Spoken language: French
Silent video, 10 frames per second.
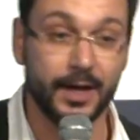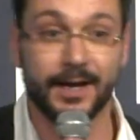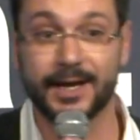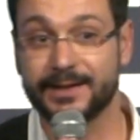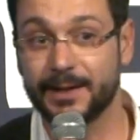
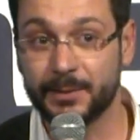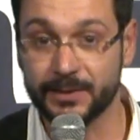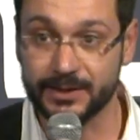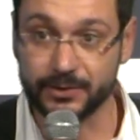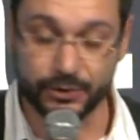la TAM,
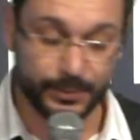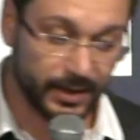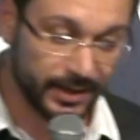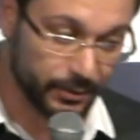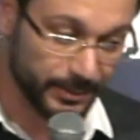les transports de
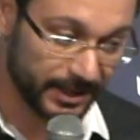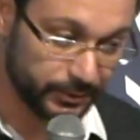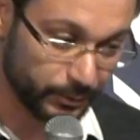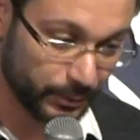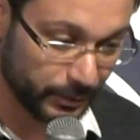l'agglomération
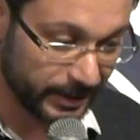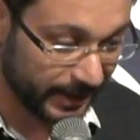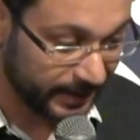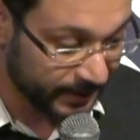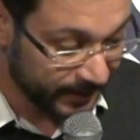montpellier
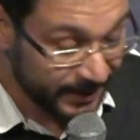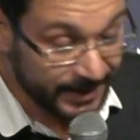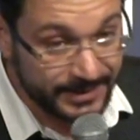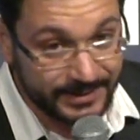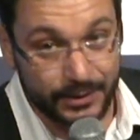
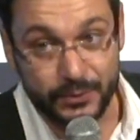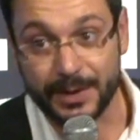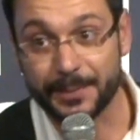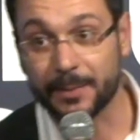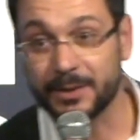ce qui nous a
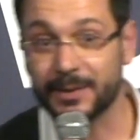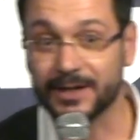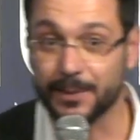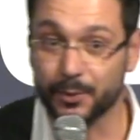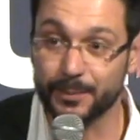permis de mettre
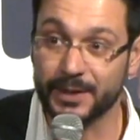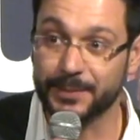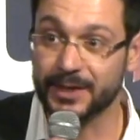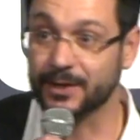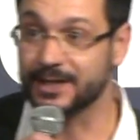un premier pied dans la